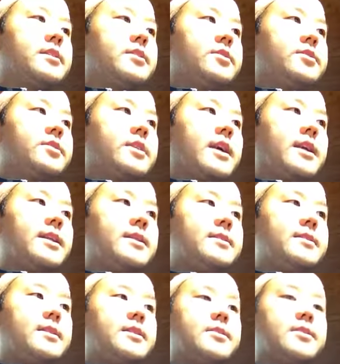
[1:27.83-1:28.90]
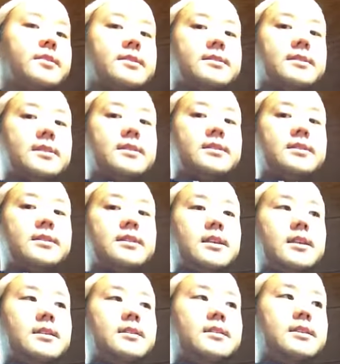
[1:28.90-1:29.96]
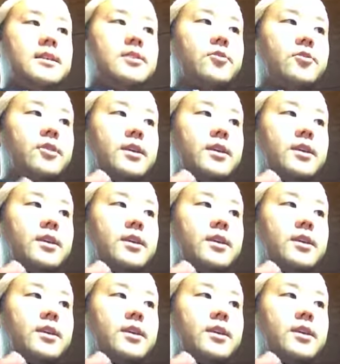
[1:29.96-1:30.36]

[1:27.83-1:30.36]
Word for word: 要するエネルギーとはですね、自転車こ